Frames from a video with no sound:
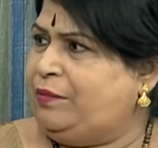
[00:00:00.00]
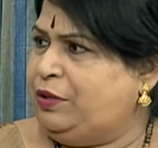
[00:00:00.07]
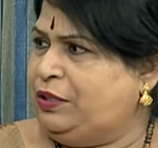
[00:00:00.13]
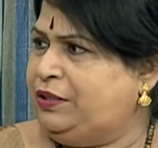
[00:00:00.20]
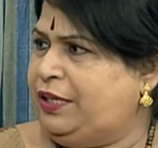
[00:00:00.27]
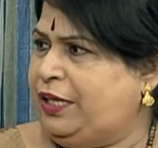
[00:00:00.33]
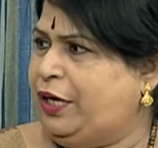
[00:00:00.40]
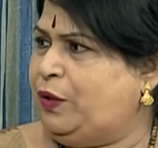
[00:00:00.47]

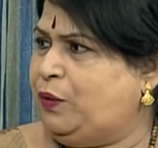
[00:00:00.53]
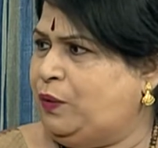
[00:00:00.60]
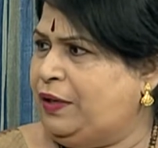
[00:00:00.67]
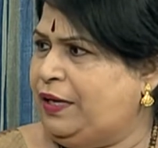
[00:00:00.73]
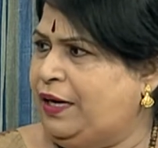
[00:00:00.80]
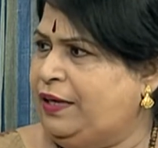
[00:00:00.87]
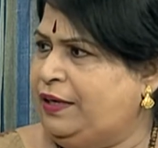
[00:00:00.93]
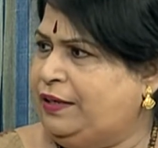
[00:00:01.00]
நம்மளுக்கு தெரியணும்
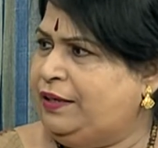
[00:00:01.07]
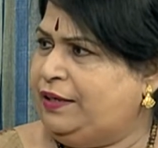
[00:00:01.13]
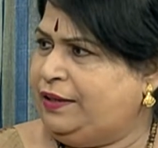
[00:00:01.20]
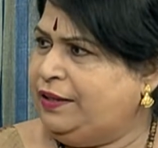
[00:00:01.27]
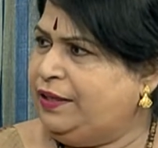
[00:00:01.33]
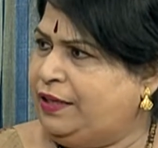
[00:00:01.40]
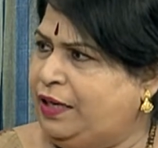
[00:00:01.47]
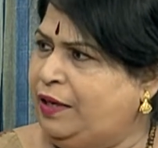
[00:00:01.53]
இல்லையா
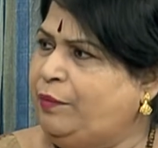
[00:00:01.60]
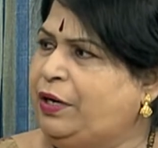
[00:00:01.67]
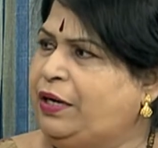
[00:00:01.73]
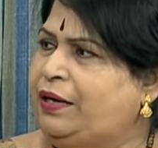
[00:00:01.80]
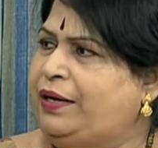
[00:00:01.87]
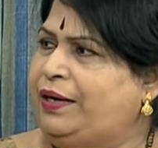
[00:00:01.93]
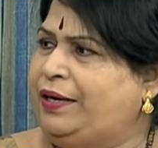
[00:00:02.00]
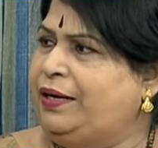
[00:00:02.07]
இந்த
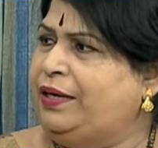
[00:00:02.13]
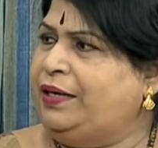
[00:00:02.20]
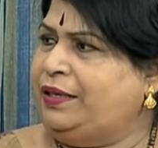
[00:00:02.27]
கிருமிகள்லாம்